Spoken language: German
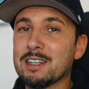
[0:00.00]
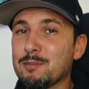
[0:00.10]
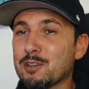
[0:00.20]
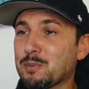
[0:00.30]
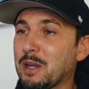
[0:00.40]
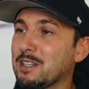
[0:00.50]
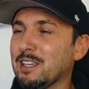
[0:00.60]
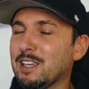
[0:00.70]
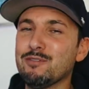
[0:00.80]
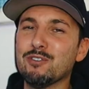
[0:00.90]
Dementsprechend,
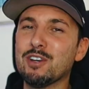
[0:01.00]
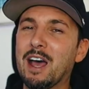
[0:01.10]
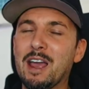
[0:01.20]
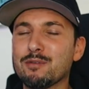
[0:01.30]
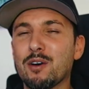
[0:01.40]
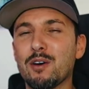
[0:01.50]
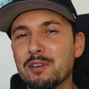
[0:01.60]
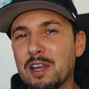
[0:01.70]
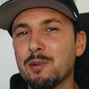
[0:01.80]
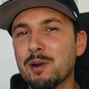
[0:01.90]
ich würde einfach auf
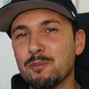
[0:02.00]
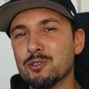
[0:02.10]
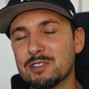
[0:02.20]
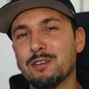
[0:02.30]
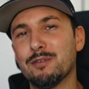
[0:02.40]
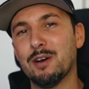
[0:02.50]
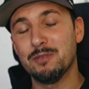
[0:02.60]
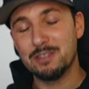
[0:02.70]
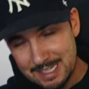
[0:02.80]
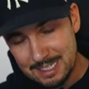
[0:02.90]
Animal Muster
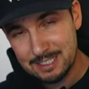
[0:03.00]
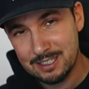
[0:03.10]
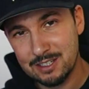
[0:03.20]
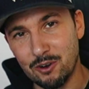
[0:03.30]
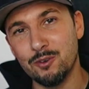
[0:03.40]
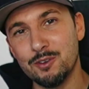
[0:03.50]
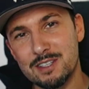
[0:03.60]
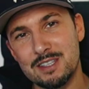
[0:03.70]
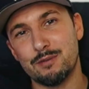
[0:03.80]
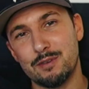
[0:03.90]
verzichten und
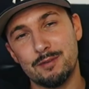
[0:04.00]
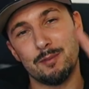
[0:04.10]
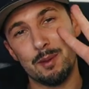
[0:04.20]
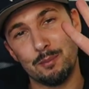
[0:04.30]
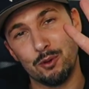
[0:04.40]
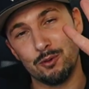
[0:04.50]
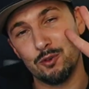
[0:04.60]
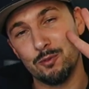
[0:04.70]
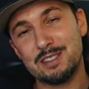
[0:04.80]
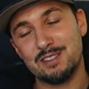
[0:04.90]
das ist auf jeden Fall mein Punkt
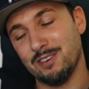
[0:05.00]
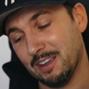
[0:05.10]
Nummer 2.